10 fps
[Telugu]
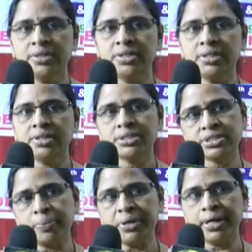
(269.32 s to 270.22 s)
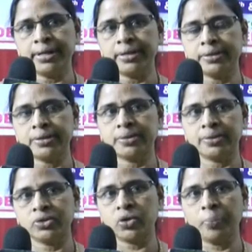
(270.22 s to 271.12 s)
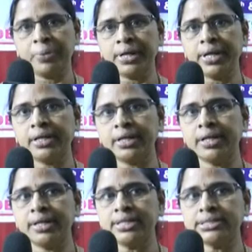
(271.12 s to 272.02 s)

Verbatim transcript: ఈ సెమినార్ టాపిక్ ఏంటంటే